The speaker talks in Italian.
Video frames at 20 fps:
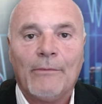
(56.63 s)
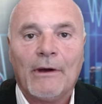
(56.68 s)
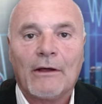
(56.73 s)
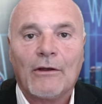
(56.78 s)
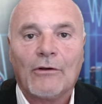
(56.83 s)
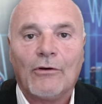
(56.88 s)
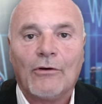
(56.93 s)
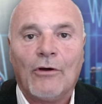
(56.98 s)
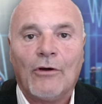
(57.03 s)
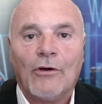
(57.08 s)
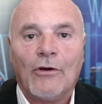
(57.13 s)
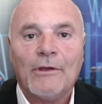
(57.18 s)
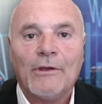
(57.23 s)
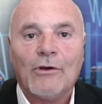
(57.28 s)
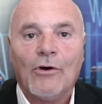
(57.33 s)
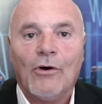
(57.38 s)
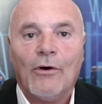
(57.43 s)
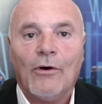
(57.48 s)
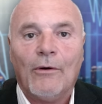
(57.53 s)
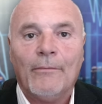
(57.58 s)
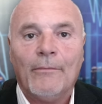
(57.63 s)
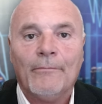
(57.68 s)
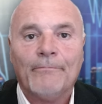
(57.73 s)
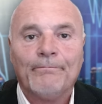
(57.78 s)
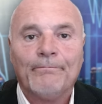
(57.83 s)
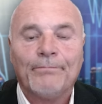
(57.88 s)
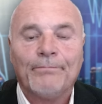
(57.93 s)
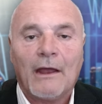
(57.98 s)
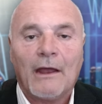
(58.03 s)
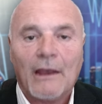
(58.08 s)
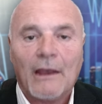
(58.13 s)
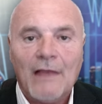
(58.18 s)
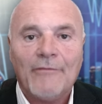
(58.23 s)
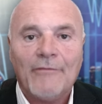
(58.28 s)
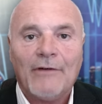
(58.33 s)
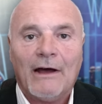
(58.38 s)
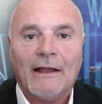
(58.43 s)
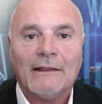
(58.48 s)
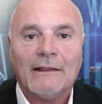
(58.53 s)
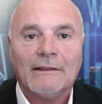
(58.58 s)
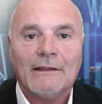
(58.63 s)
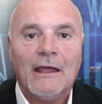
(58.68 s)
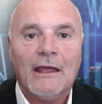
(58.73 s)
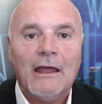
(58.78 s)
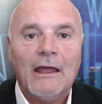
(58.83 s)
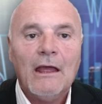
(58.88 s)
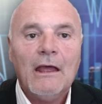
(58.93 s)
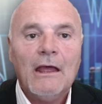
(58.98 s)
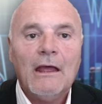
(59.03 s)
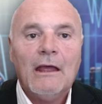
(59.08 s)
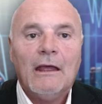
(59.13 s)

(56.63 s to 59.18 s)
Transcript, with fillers: macroeconomico um, rilevante